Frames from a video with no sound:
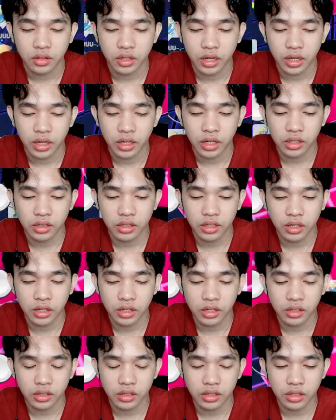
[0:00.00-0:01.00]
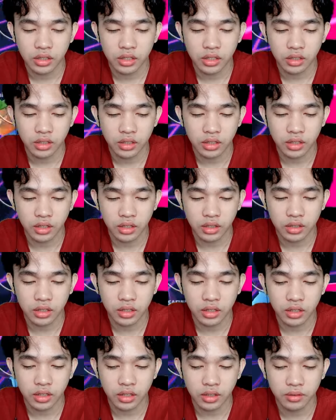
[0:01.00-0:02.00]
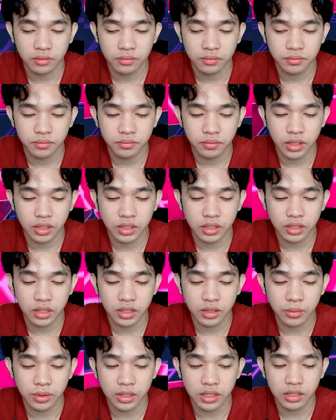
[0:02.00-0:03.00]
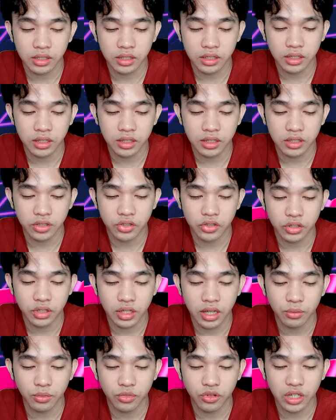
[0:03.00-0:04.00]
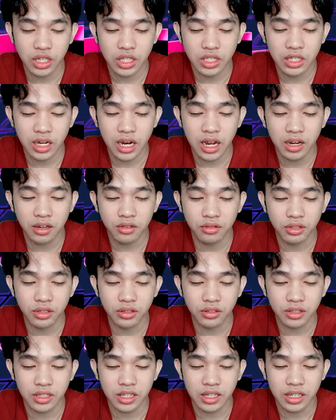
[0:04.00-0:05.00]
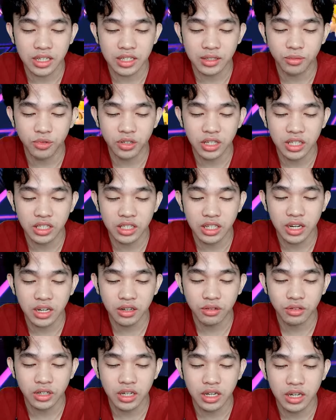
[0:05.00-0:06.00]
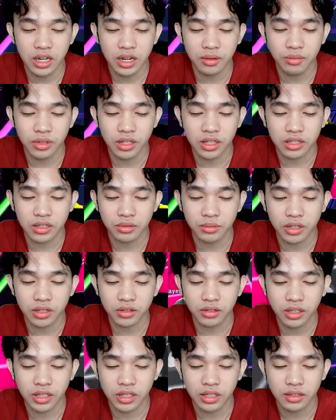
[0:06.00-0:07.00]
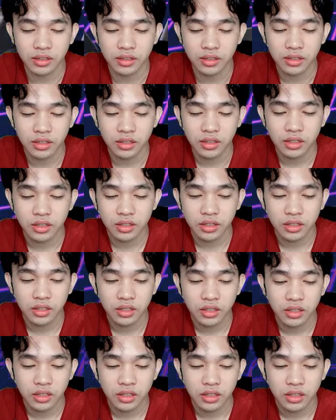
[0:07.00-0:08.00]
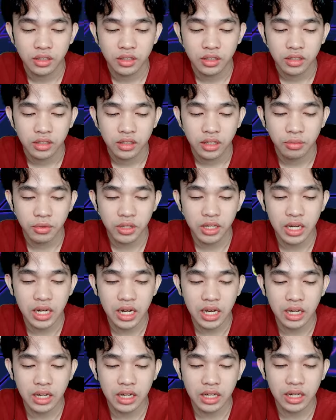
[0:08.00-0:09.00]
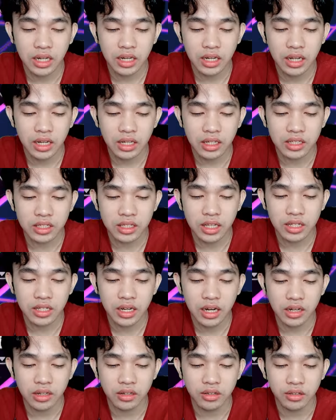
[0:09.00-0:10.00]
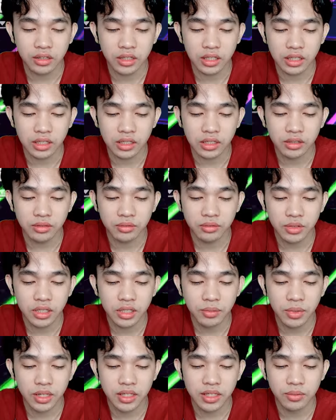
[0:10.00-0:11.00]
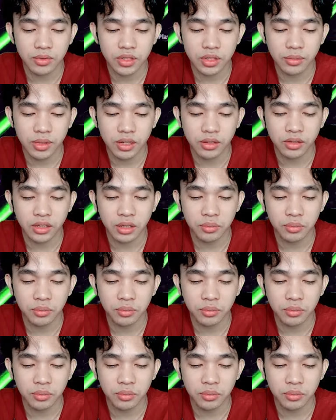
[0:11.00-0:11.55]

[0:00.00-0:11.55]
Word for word: oke tenang tenang tenang mana tadi mana tadi guys nah mau ngincer aku itu dia guys mau ngincer aku dendam dia sama aku ya tapi dia ndak kena kena guys tidak jago dia macam-macam sama aku